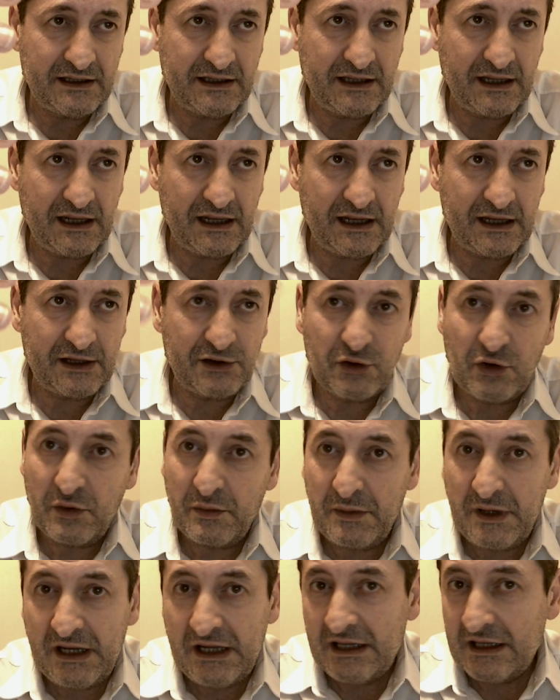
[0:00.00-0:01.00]
te
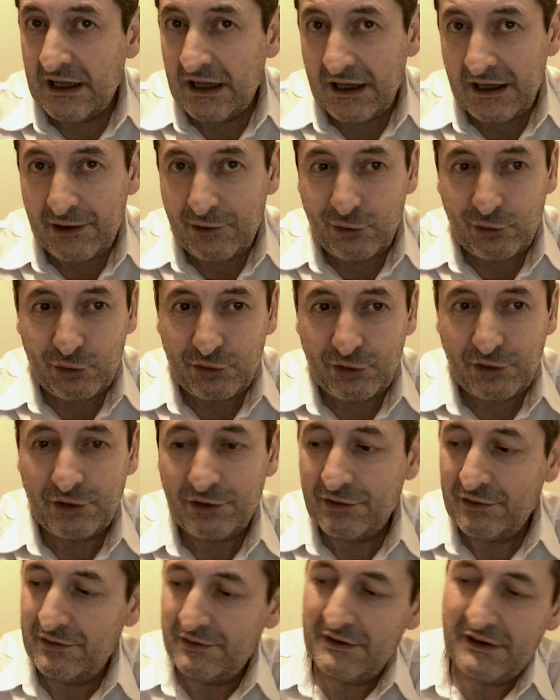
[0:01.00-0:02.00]
nomina o
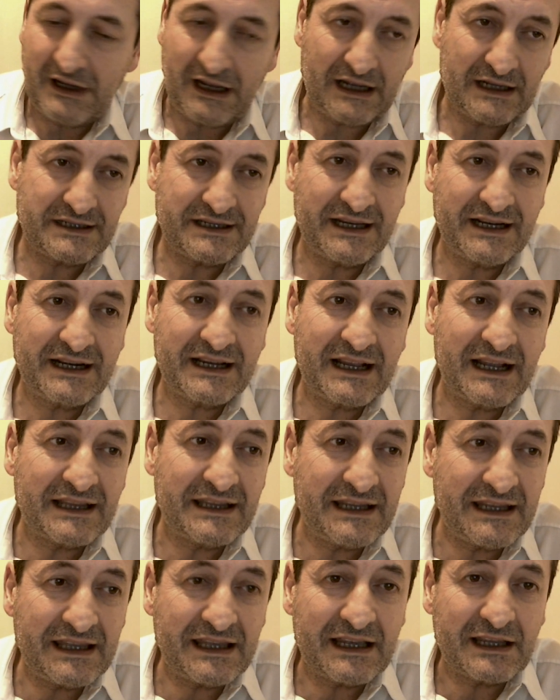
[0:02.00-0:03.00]
no a ser
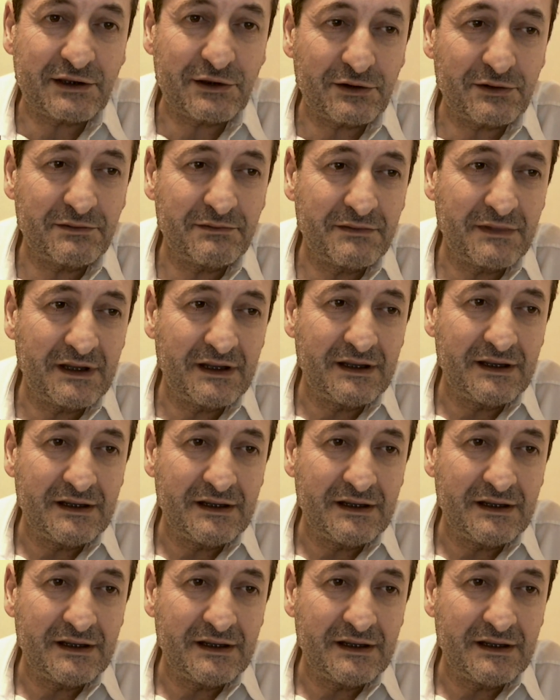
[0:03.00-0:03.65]
candidato